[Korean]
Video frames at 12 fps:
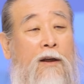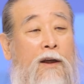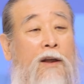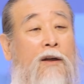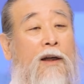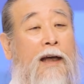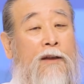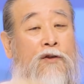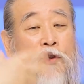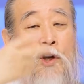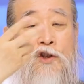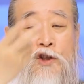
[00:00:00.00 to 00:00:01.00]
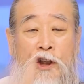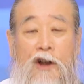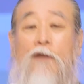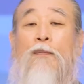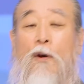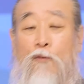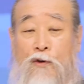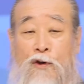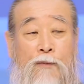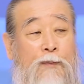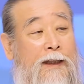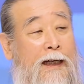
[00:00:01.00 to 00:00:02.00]
이러한 정치를 배우는
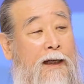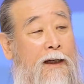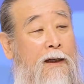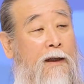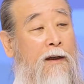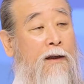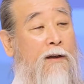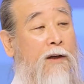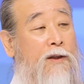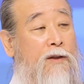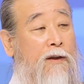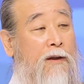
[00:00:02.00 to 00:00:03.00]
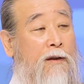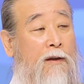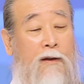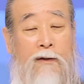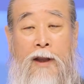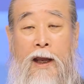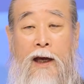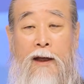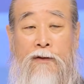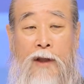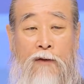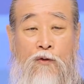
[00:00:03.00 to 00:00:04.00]
겁니다. 그래서
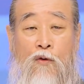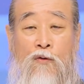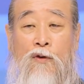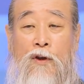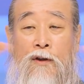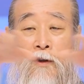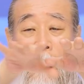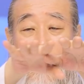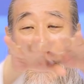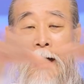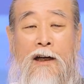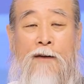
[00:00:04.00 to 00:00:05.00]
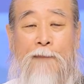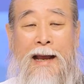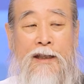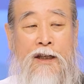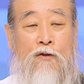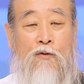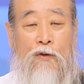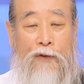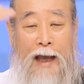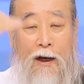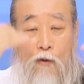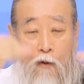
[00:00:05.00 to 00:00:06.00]
내가 대통령 학을 마치고
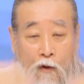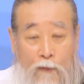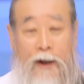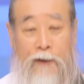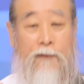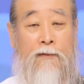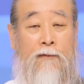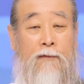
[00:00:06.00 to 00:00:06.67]
내려오면